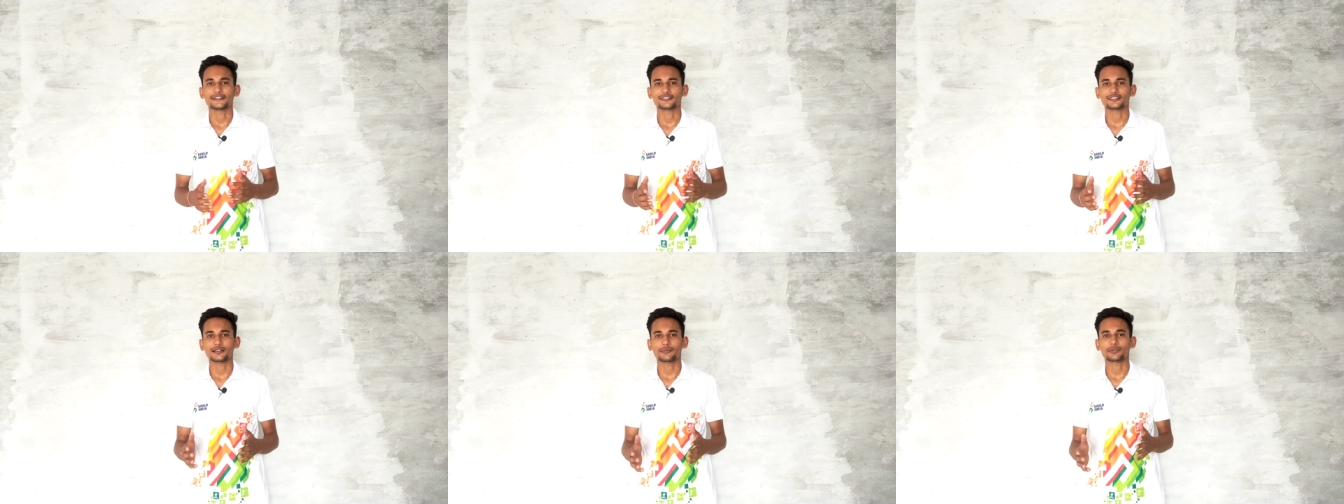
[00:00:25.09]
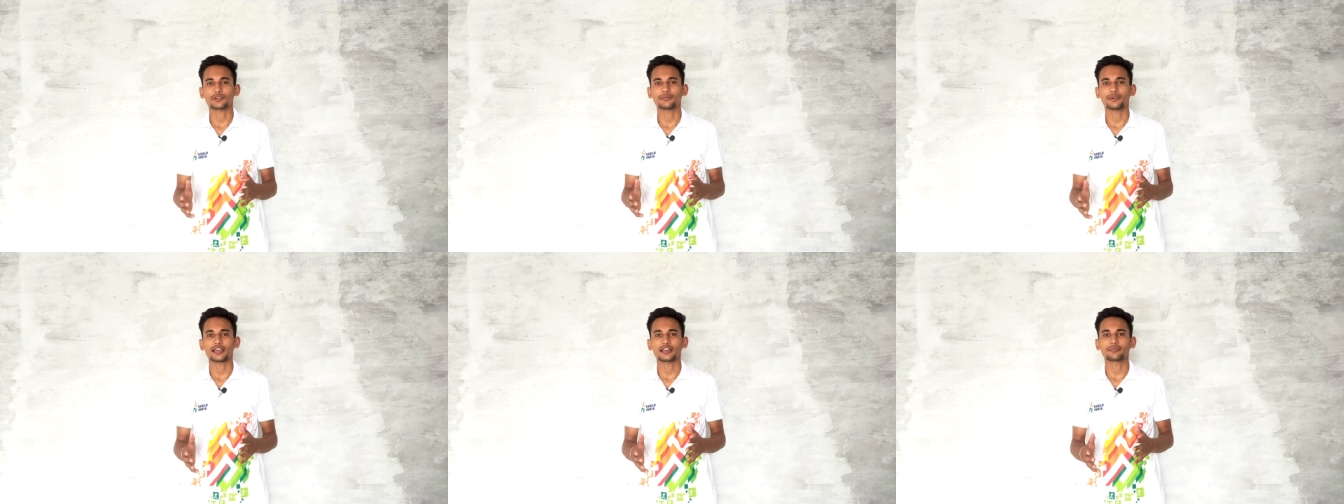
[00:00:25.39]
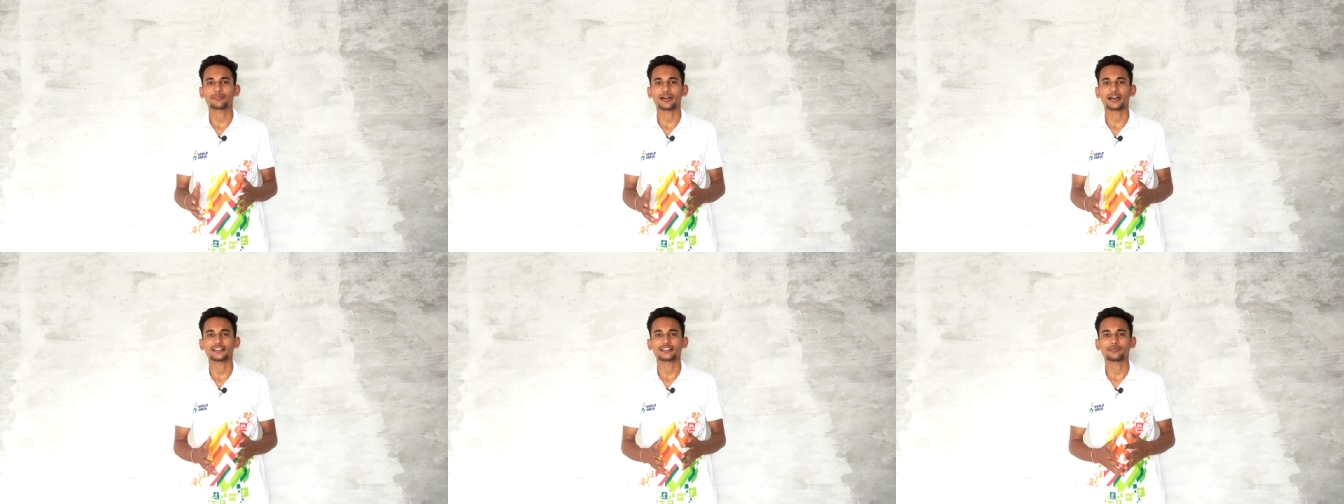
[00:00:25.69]
इस सब के
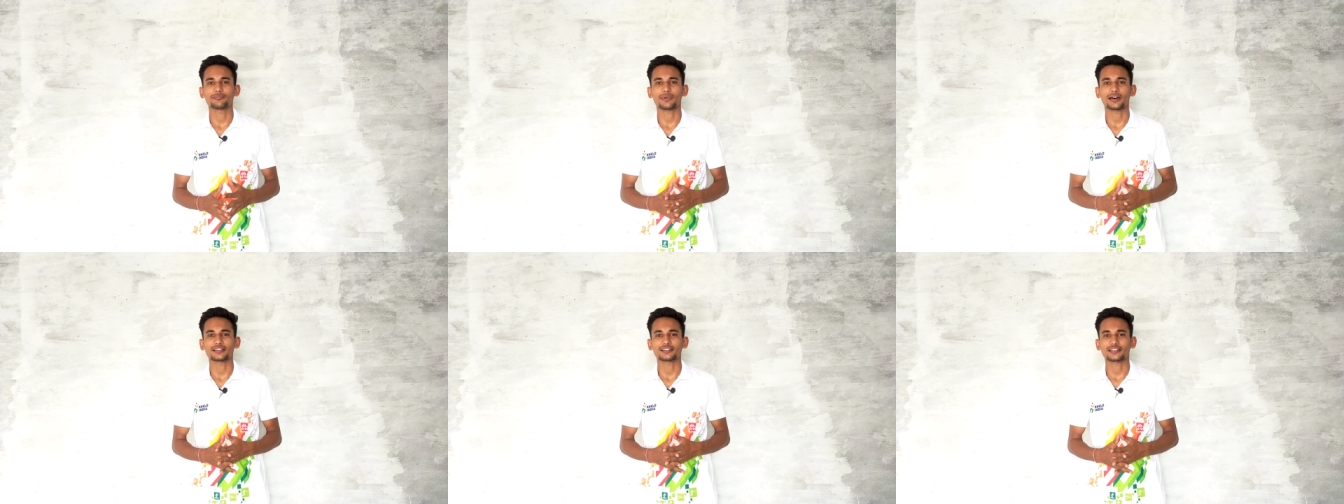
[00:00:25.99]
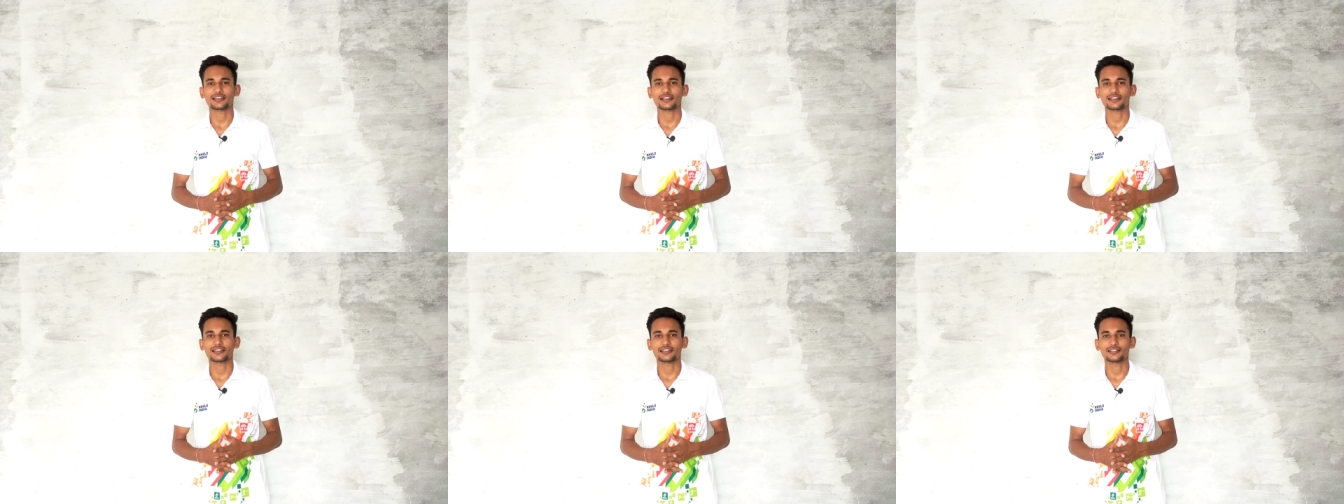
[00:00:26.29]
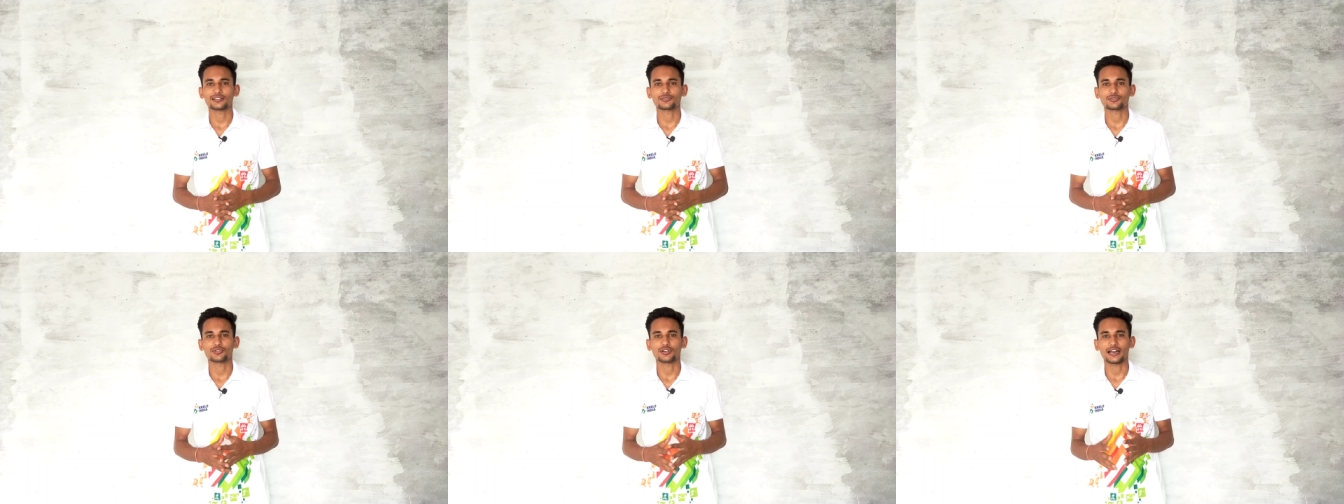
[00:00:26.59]
बारे में आज हम बात
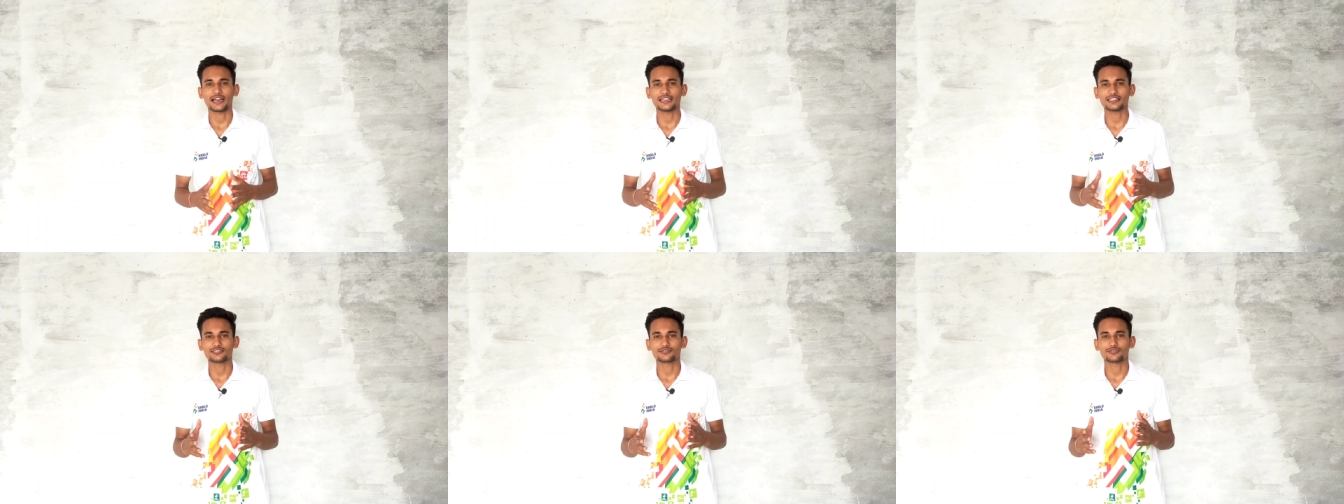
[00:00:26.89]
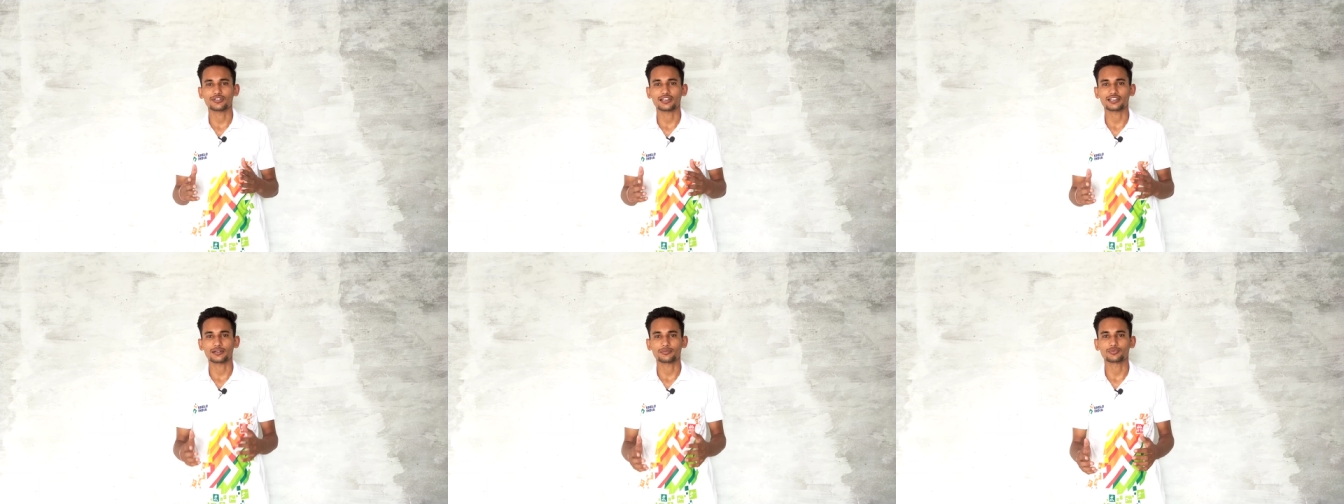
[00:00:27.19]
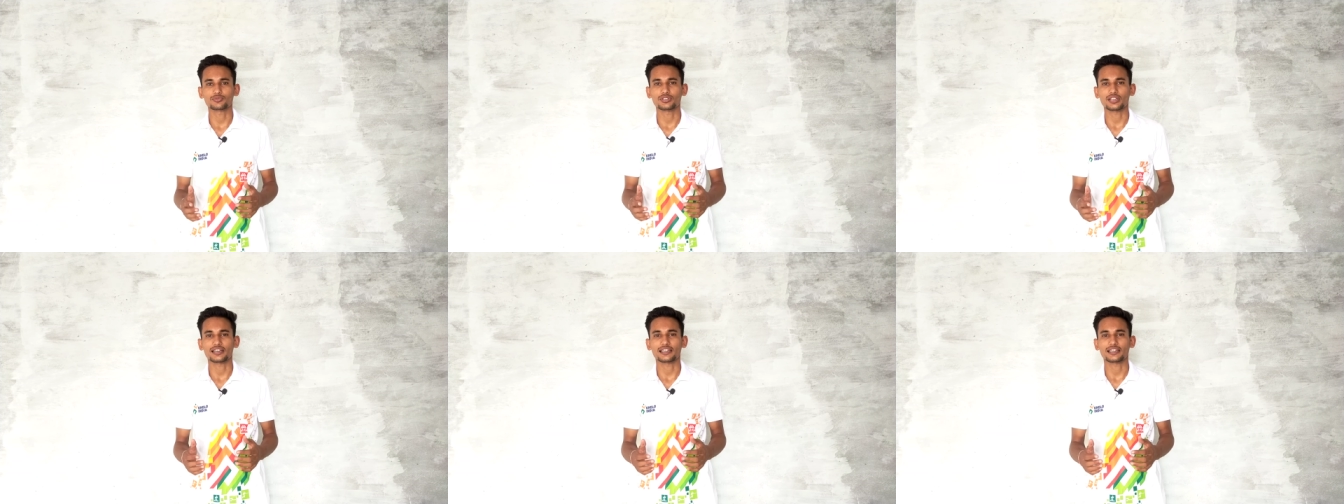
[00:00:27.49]
करेंगे सो गाइज वेलकम टू